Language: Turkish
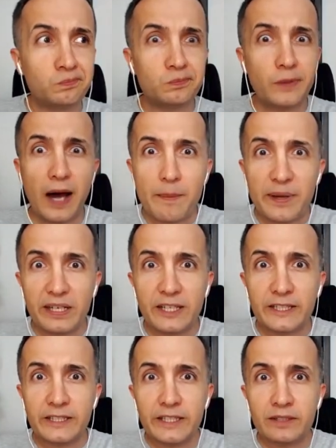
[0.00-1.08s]

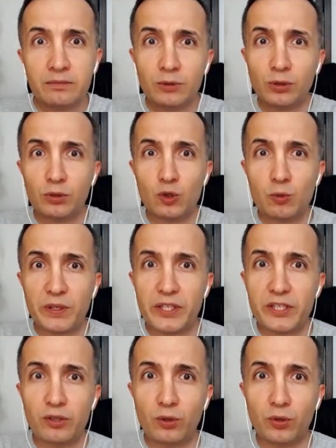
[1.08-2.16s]
Amerikalıyım konuşmak
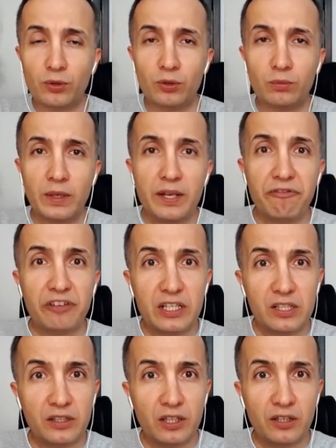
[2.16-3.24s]
istiyorum.
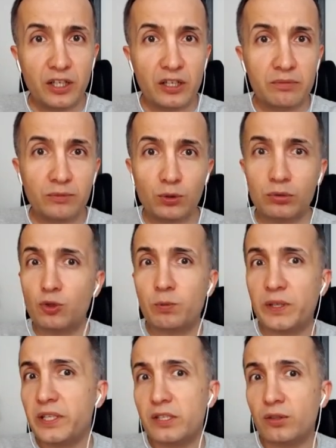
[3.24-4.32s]
Filistinliyim konuşmak
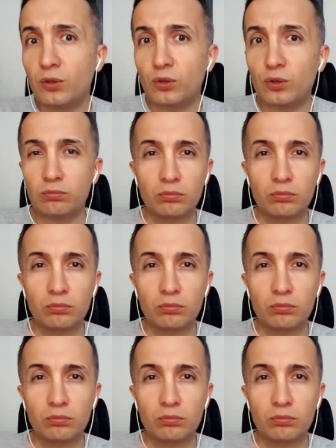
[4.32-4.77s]
istiyorum.